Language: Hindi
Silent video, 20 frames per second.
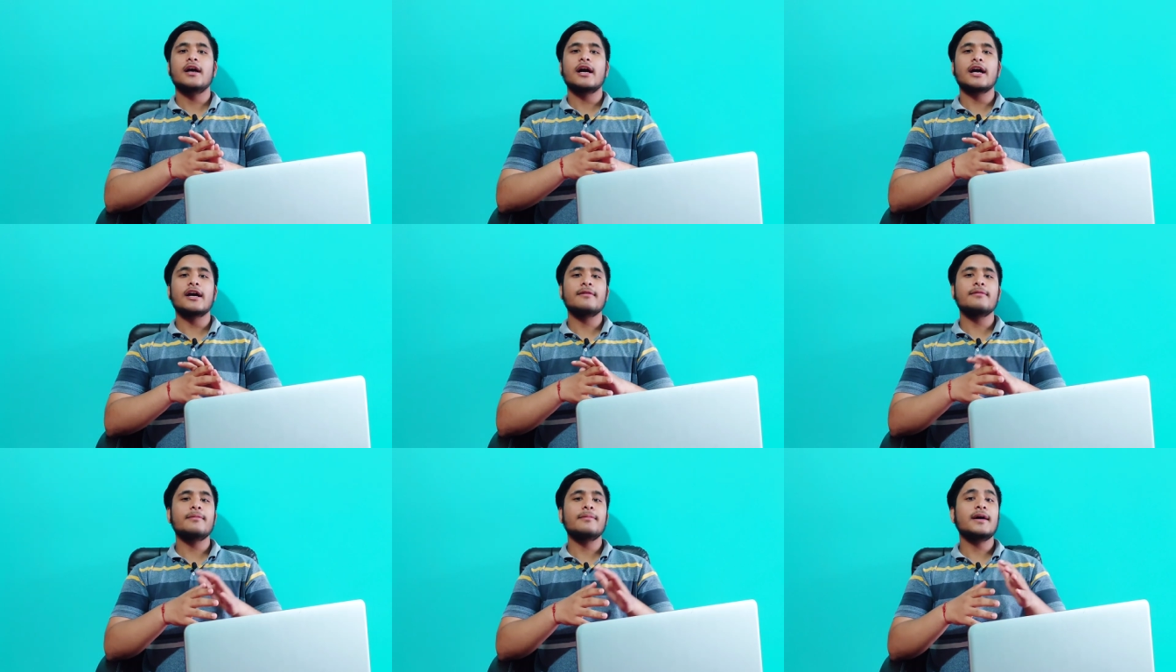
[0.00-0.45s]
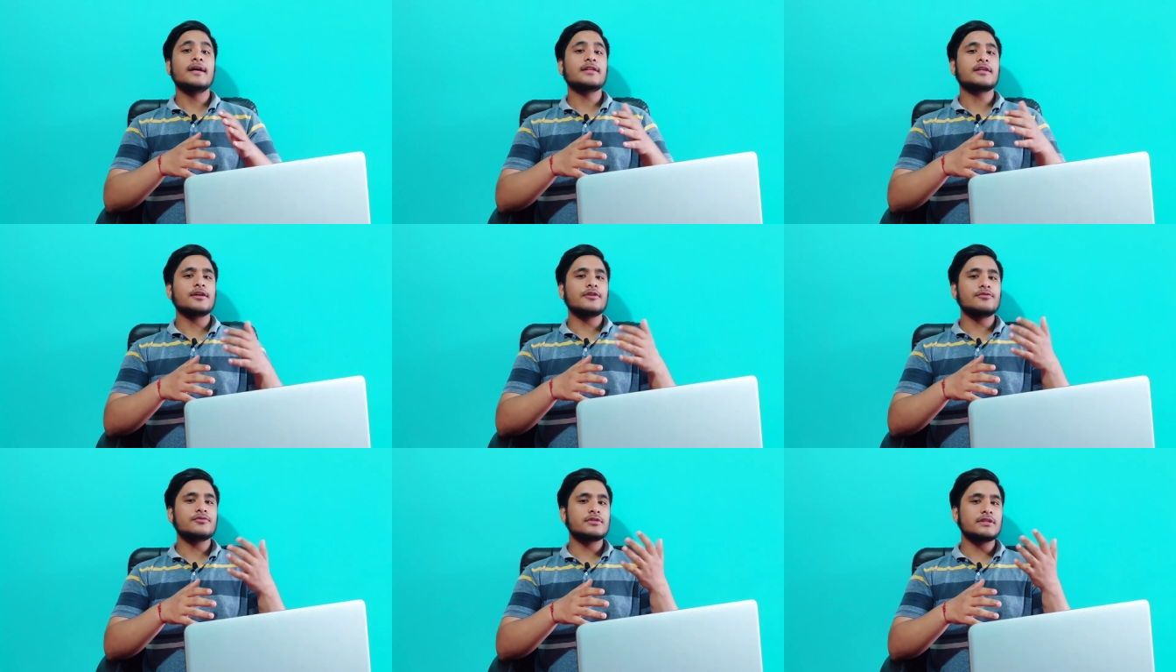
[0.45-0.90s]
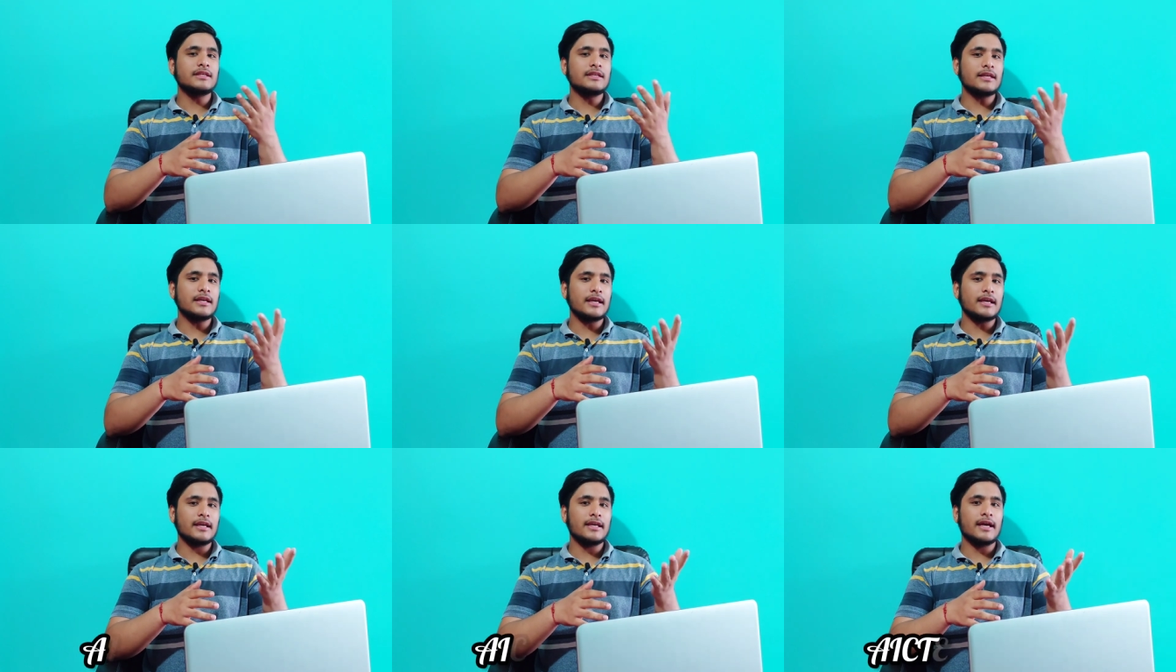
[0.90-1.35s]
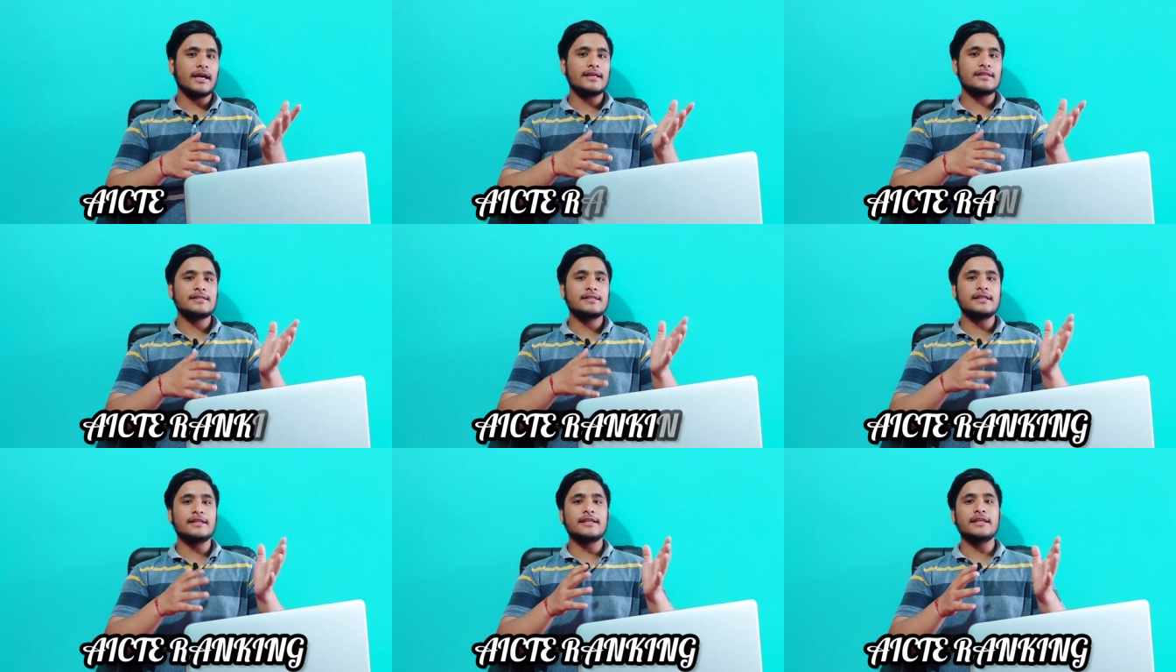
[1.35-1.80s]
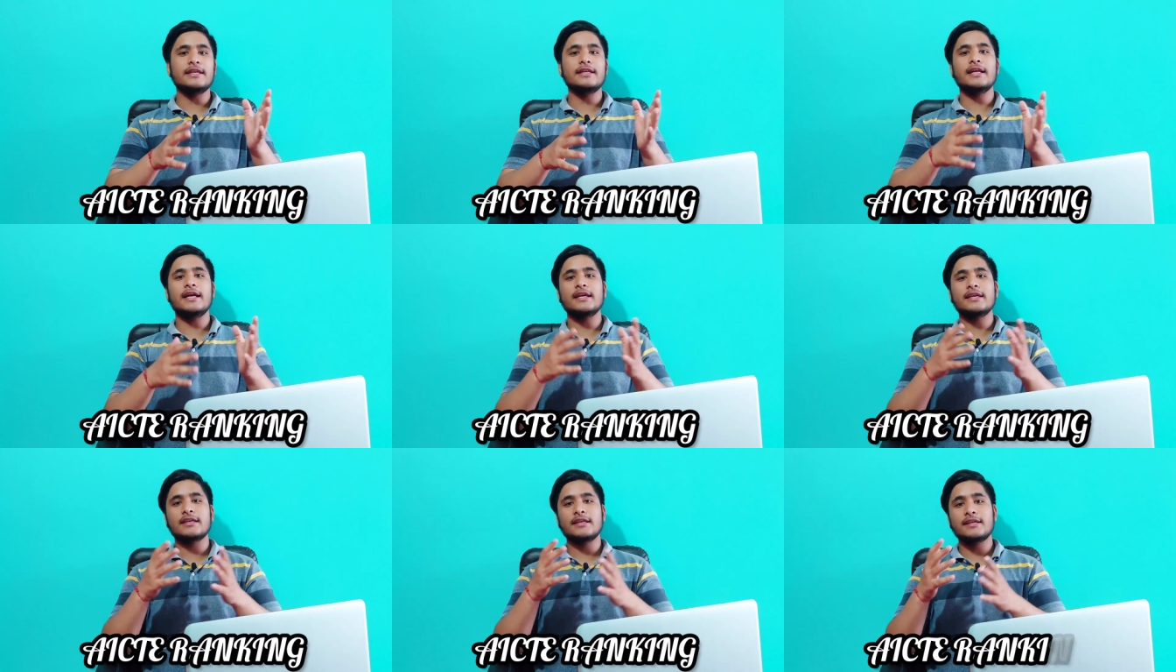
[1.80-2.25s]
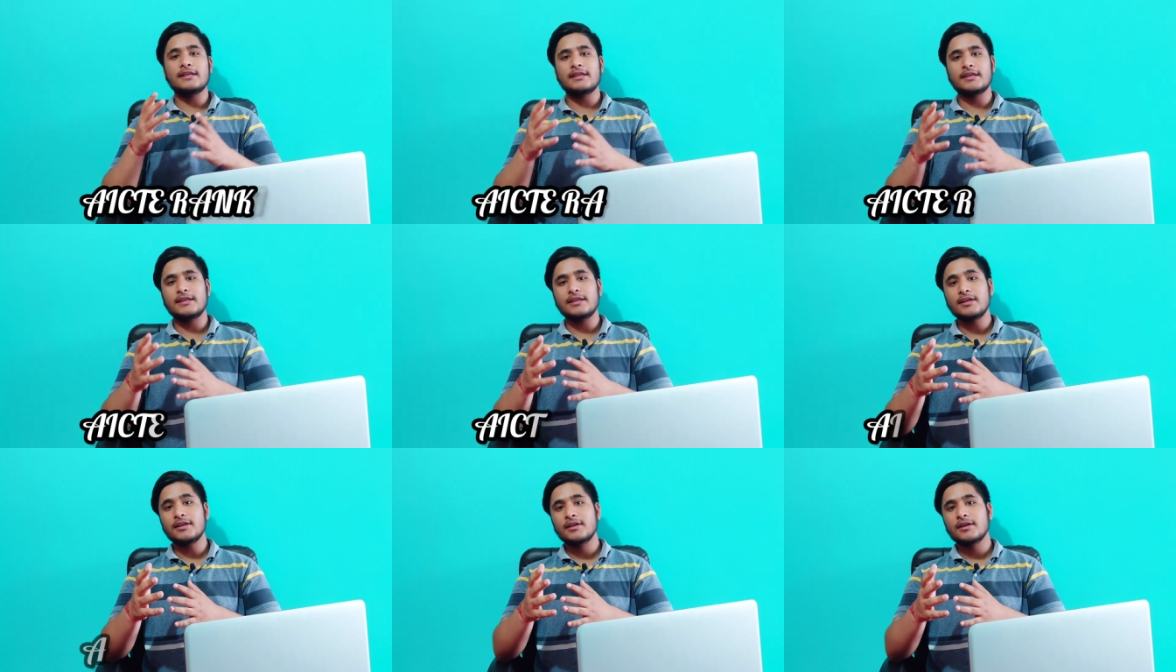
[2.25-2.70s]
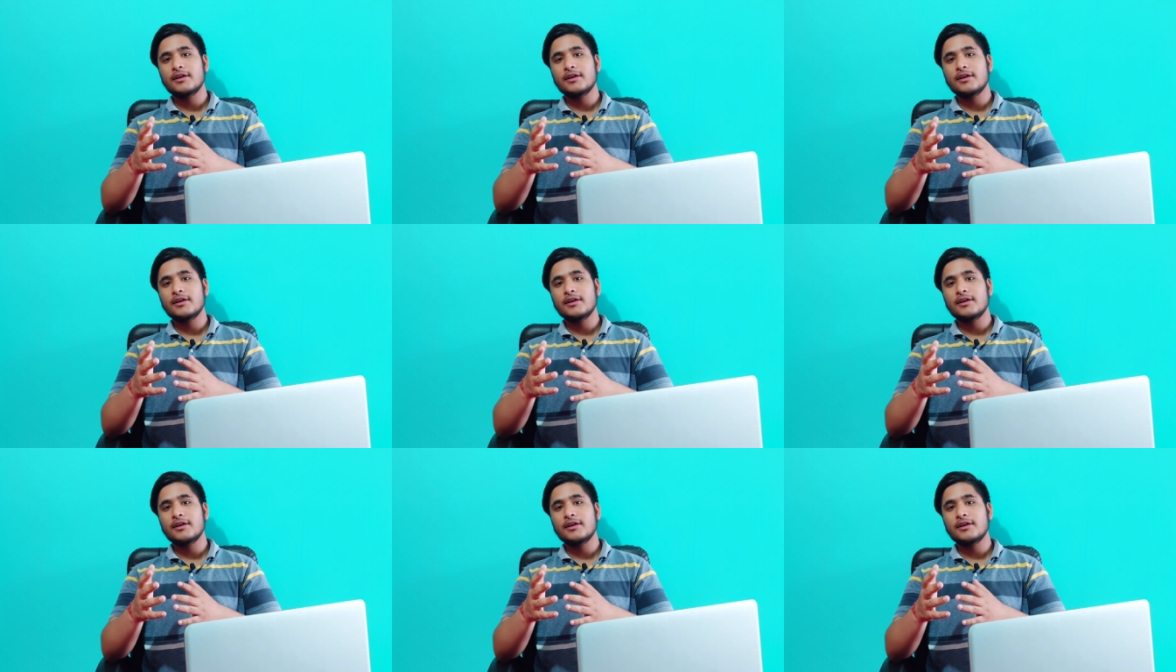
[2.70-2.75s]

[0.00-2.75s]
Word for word: अगर मैं बात करूँ उसकी ए रैंकिंग e की